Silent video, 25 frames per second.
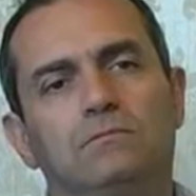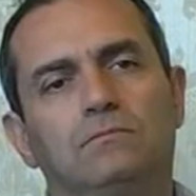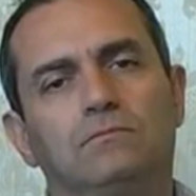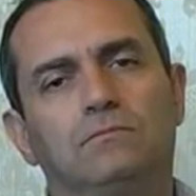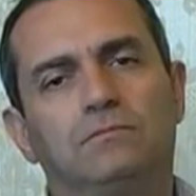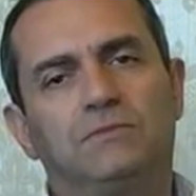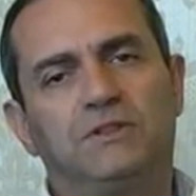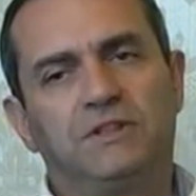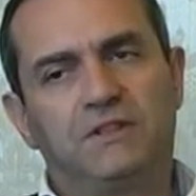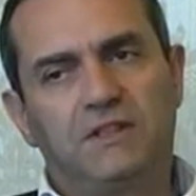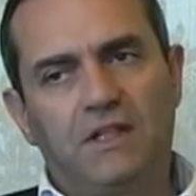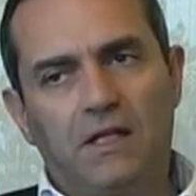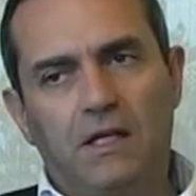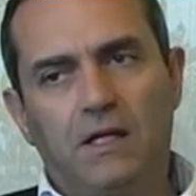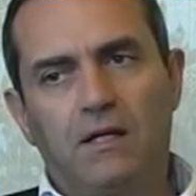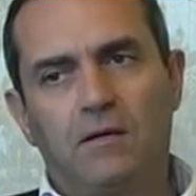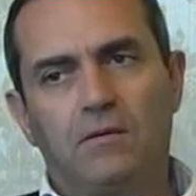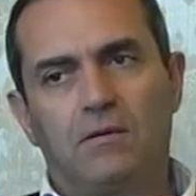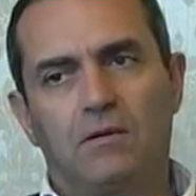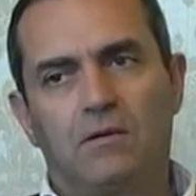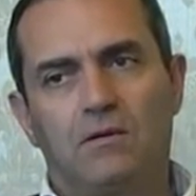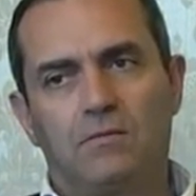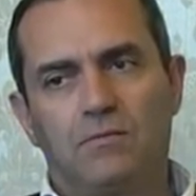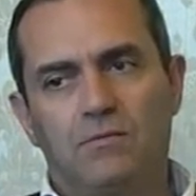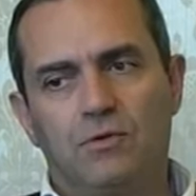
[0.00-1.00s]
Sì,
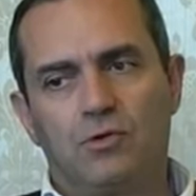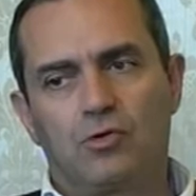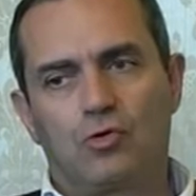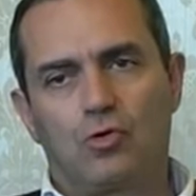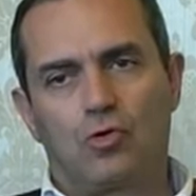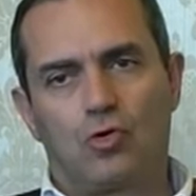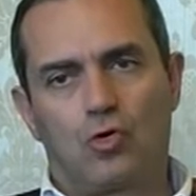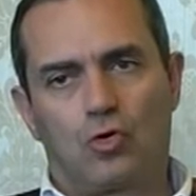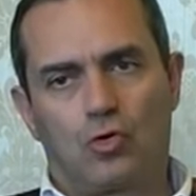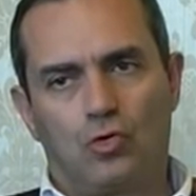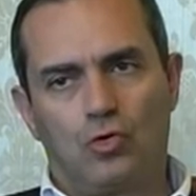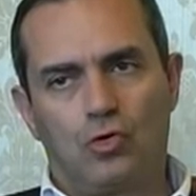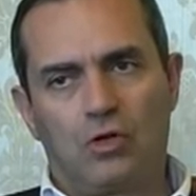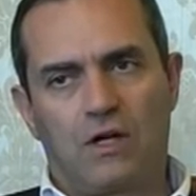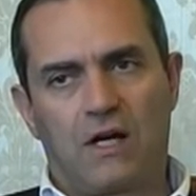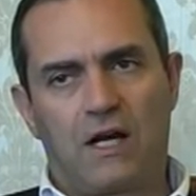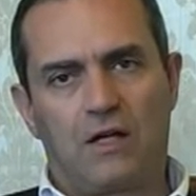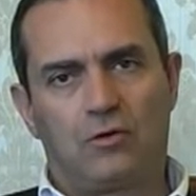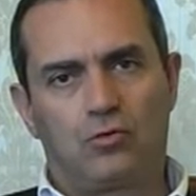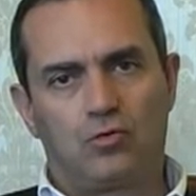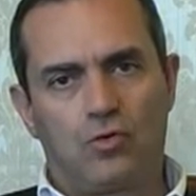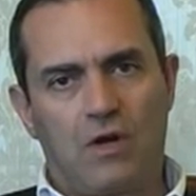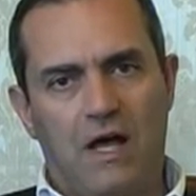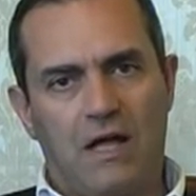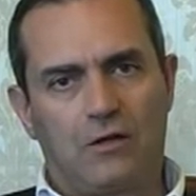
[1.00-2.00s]
eh, mi sono
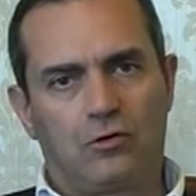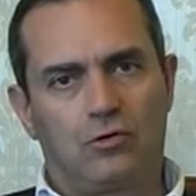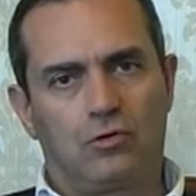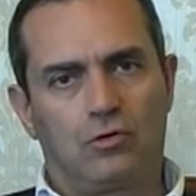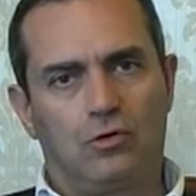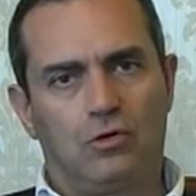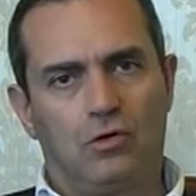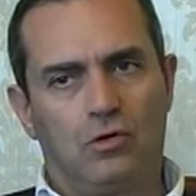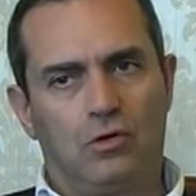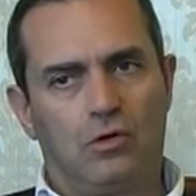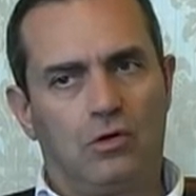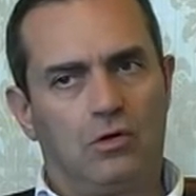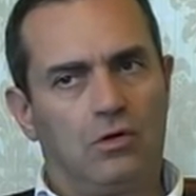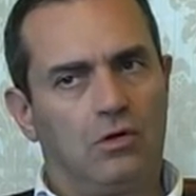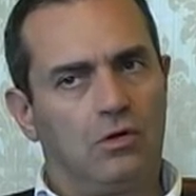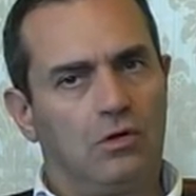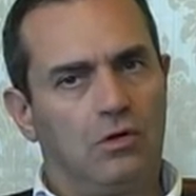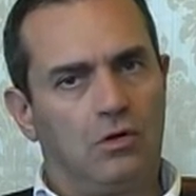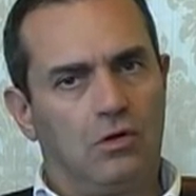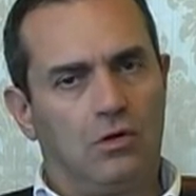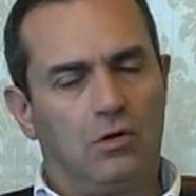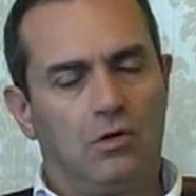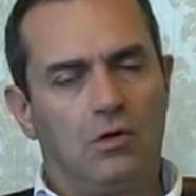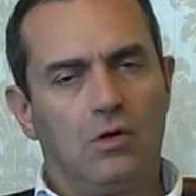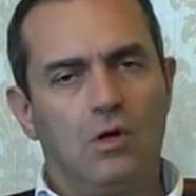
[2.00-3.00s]

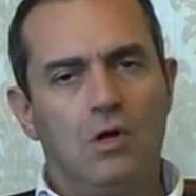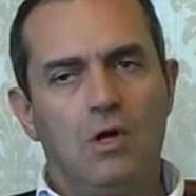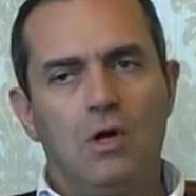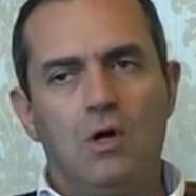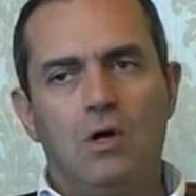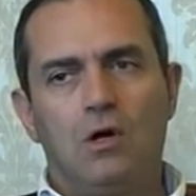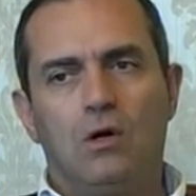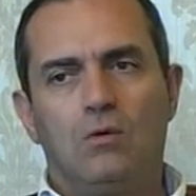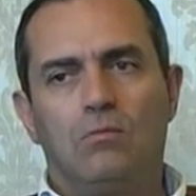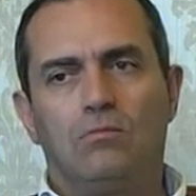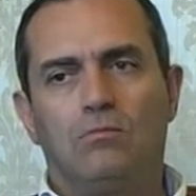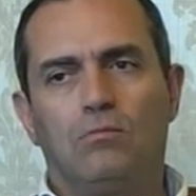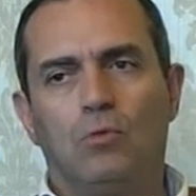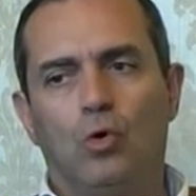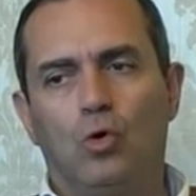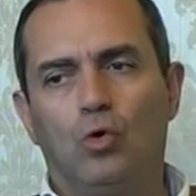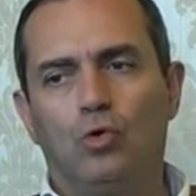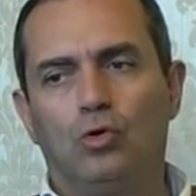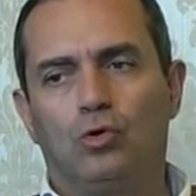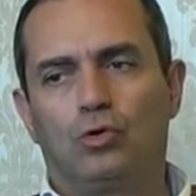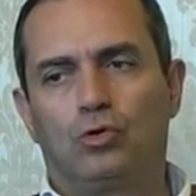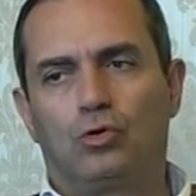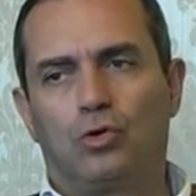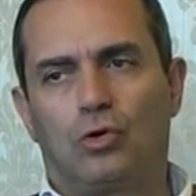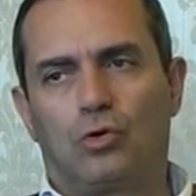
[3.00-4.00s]
congratulato
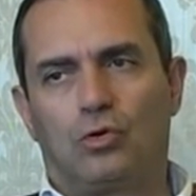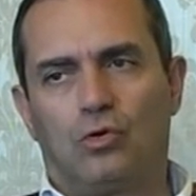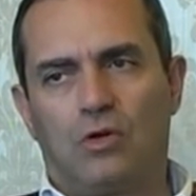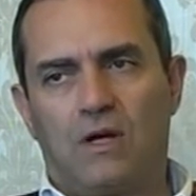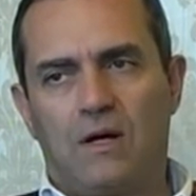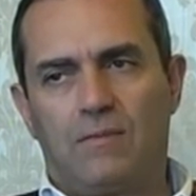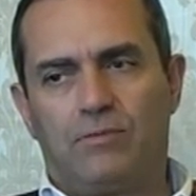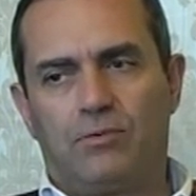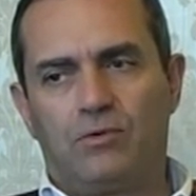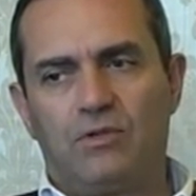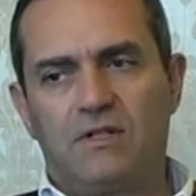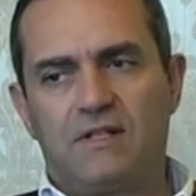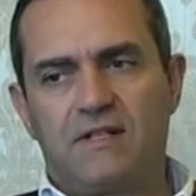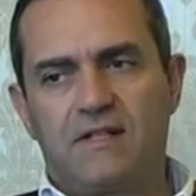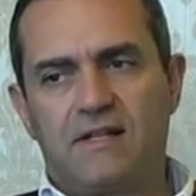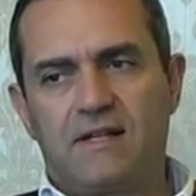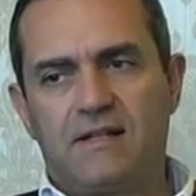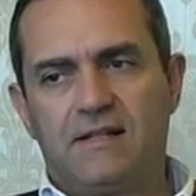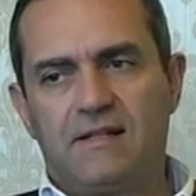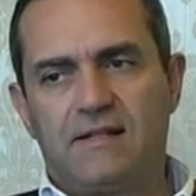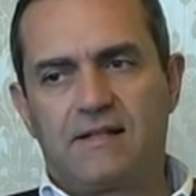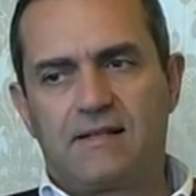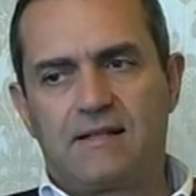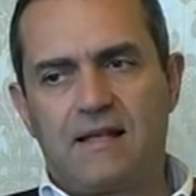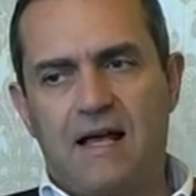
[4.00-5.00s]
molto con la Polizia
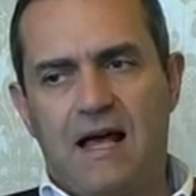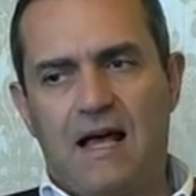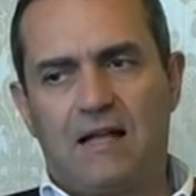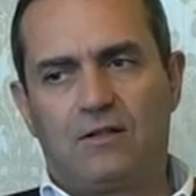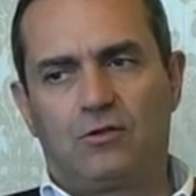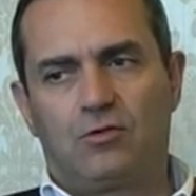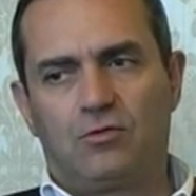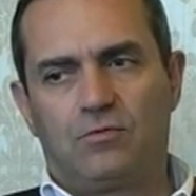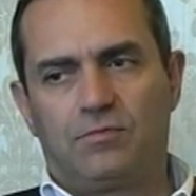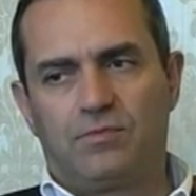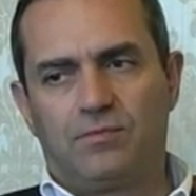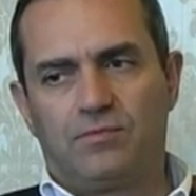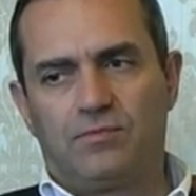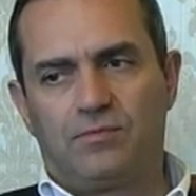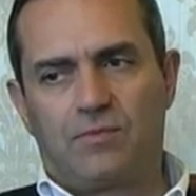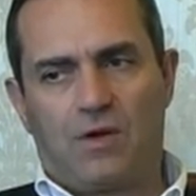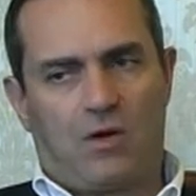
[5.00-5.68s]
di Stato,